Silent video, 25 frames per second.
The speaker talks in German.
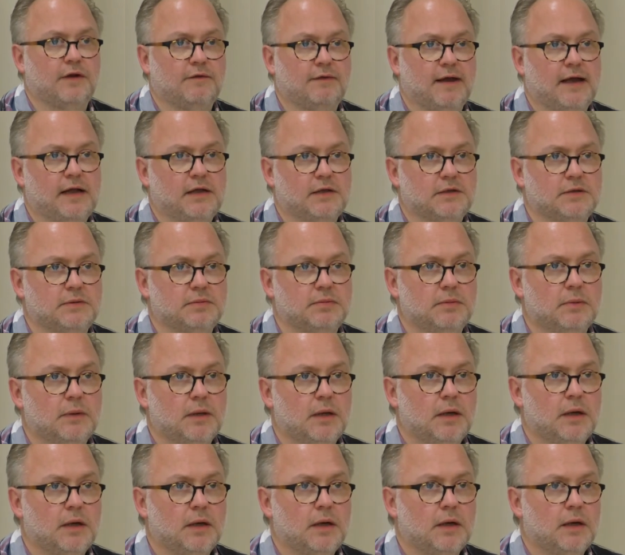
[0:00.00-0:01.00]
die Welt,
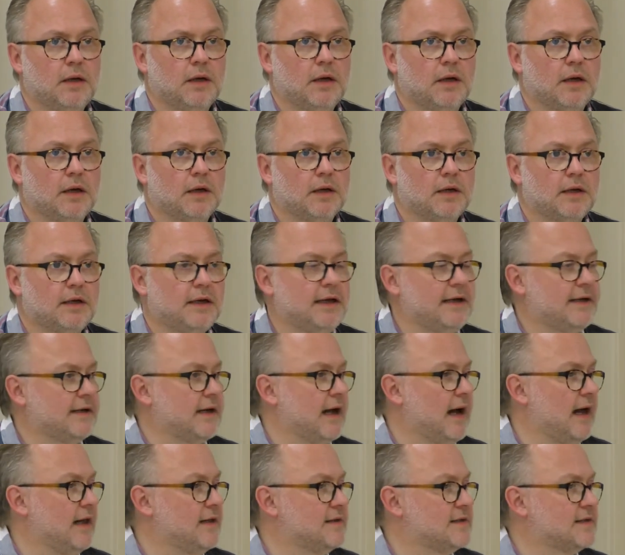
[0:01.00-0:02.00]

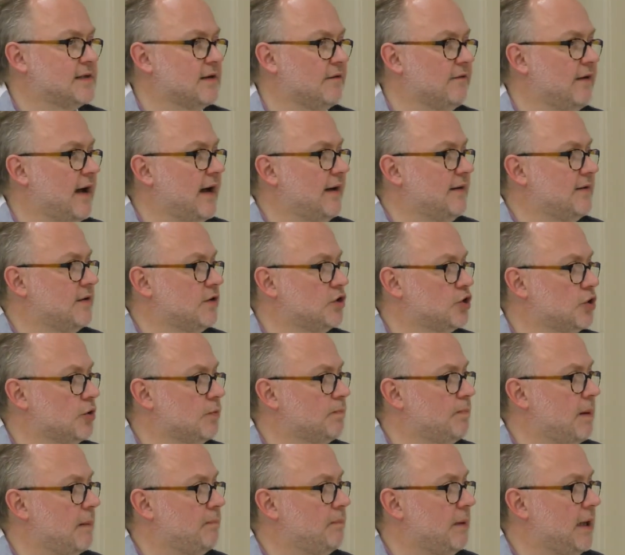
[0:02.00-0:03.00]
nicht als weißes
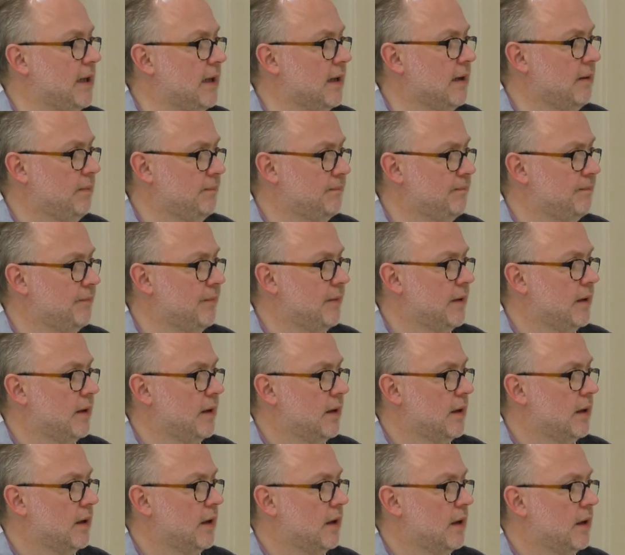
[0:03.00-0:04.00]
Stück Papier,
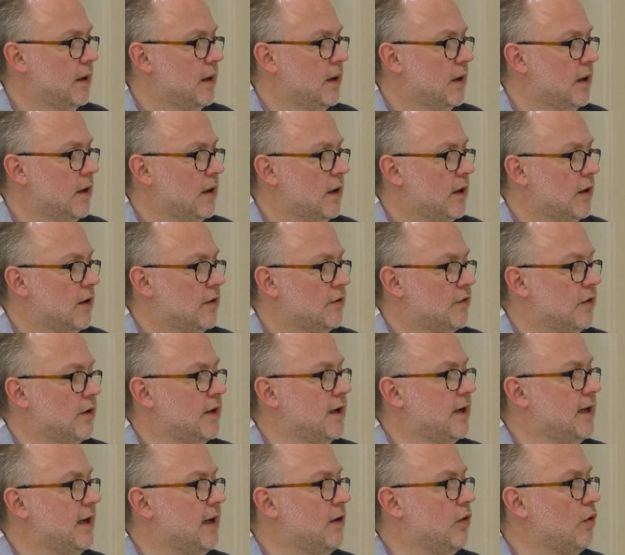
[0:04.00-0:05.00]

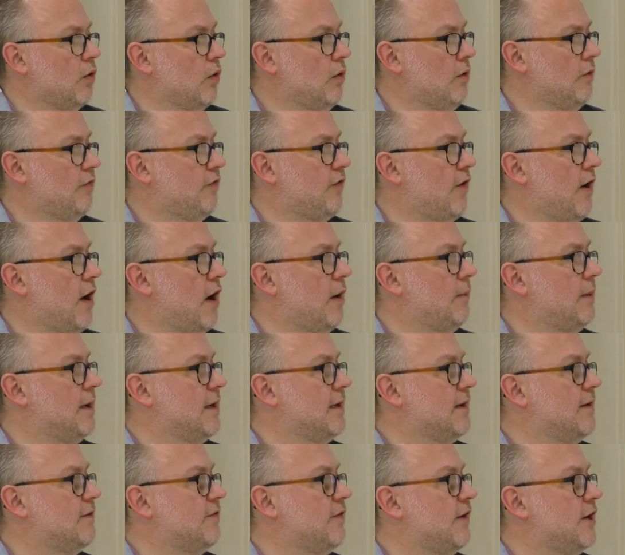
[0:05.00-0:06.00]
sondern die Grundformen
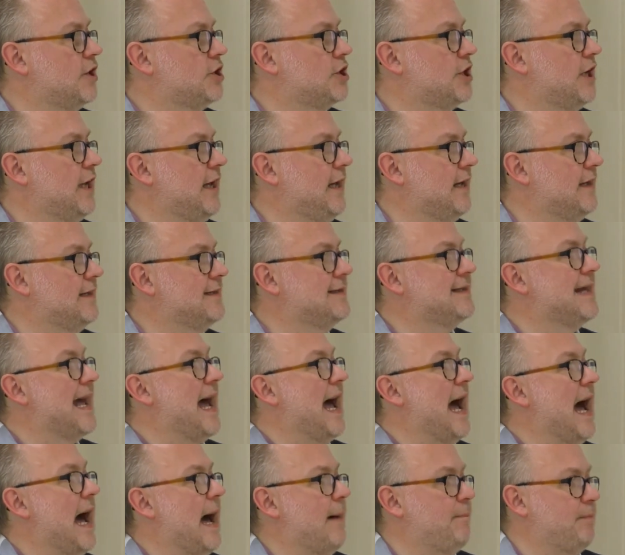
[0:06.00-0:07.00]
des Verstehens
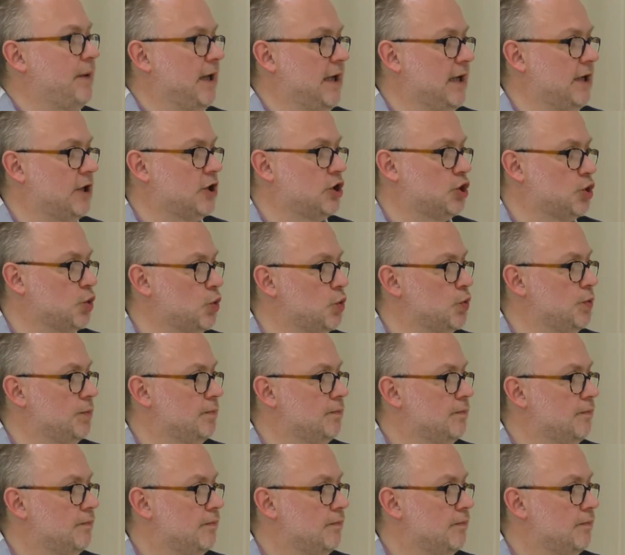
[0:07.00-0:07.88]
habe ich schon.